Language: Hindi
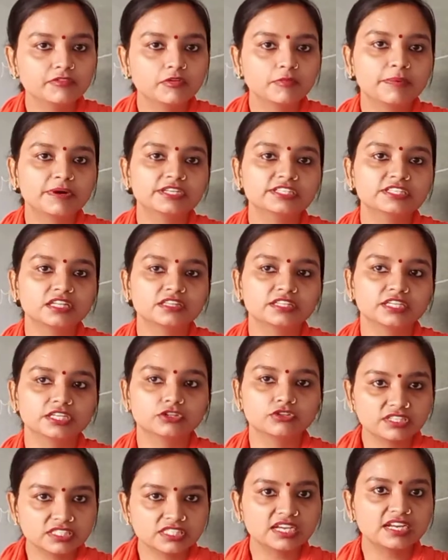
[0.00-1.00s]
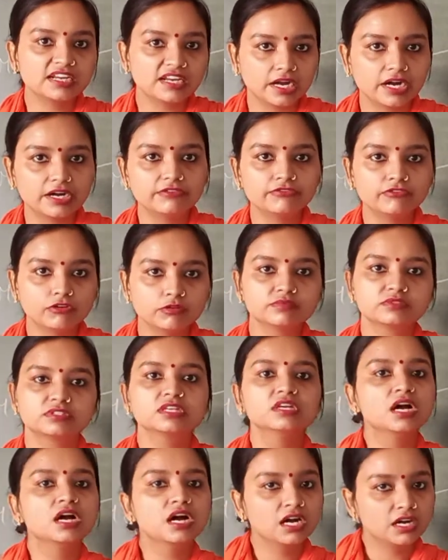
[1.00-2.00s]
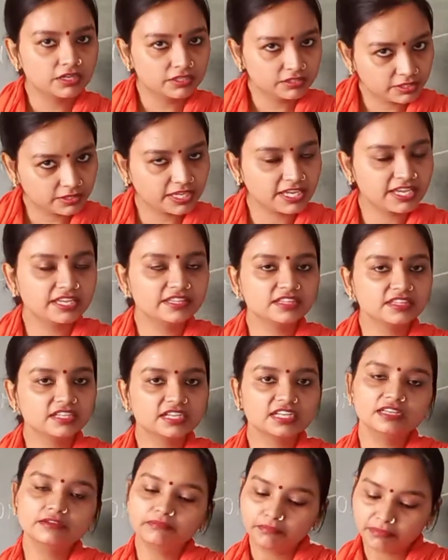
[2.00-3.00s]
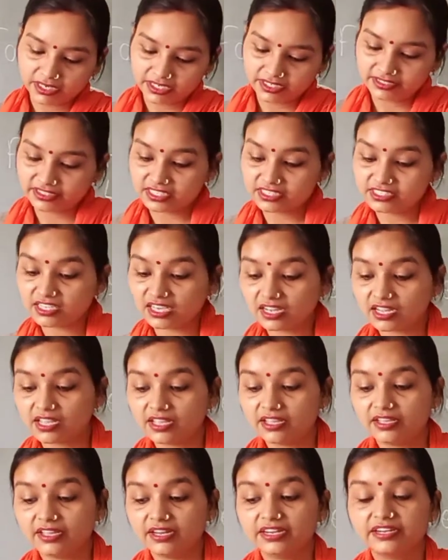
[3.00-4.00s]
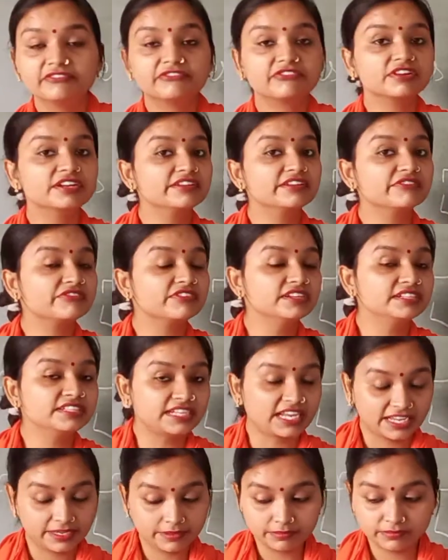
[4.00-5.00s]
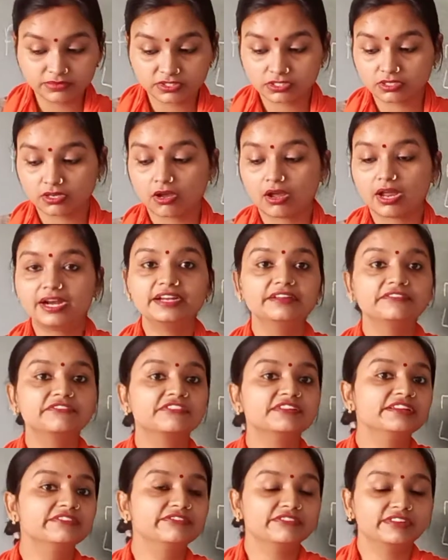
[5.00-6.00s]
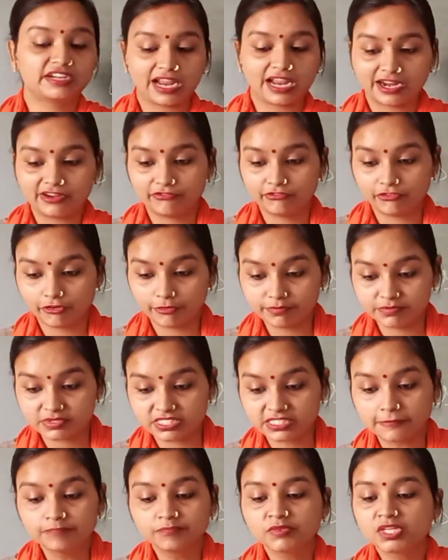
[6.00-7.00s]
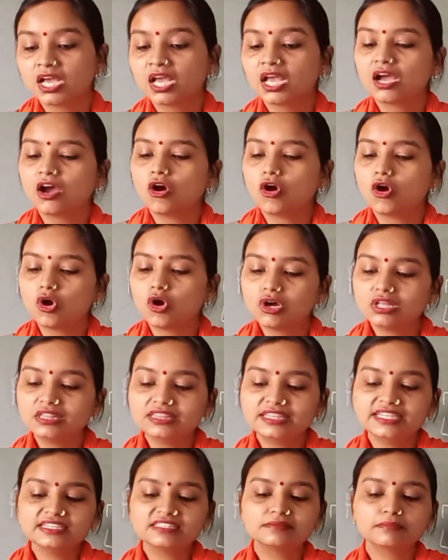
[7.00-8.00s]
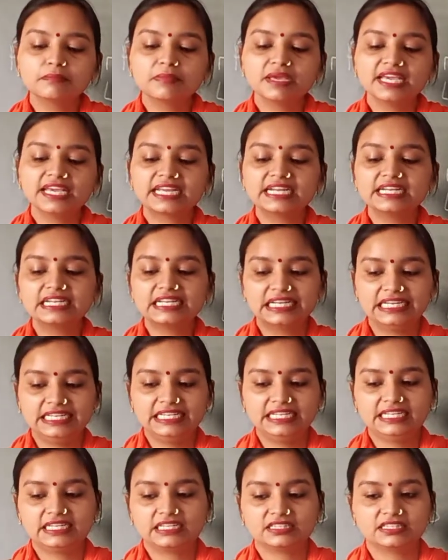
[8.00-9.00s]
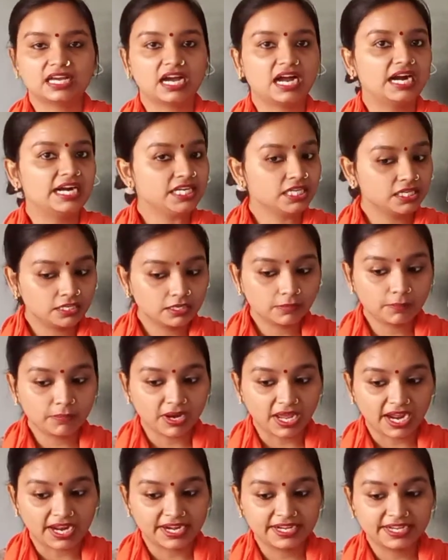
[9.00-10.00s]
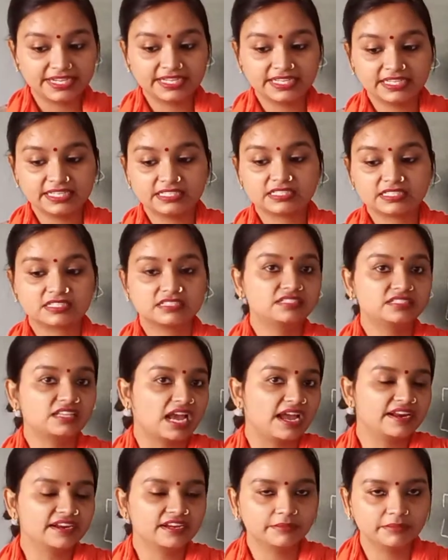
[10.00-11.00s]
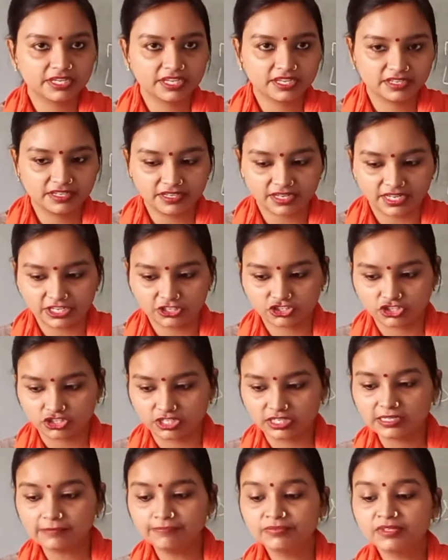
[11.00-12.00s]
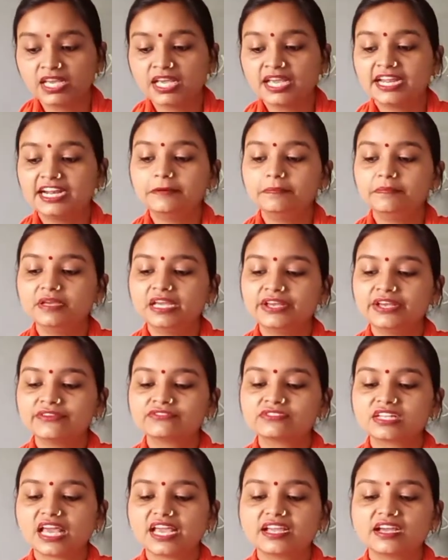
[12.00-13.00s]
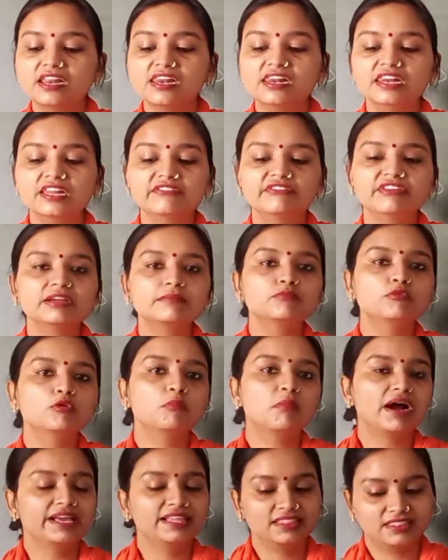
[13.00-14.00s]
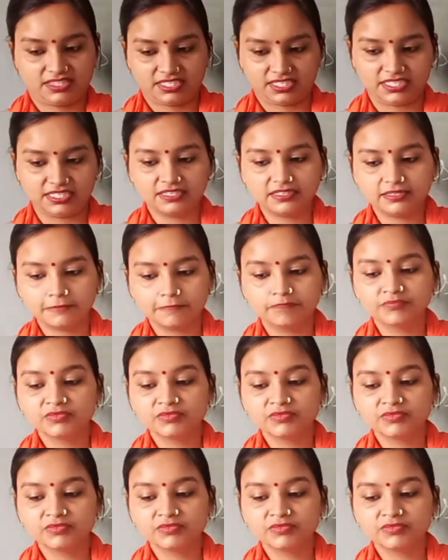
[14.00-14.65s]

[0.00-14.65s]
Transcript: है वो फट जाती है तो ये सारे लैंड फॉर्म्स अर्थ के अंदर ही बनते जा रहे हैं डिफरेंट डिफरेंट टाइम्स एंड डिफरेंट डिफरेंट लैंड फॉर्म्स दिस मेक इट क्लियर दैट अवर our इज डायनेमिक इन नेचर इट बिहेव्स लाइक अ लिविंग मोबाइल थिंग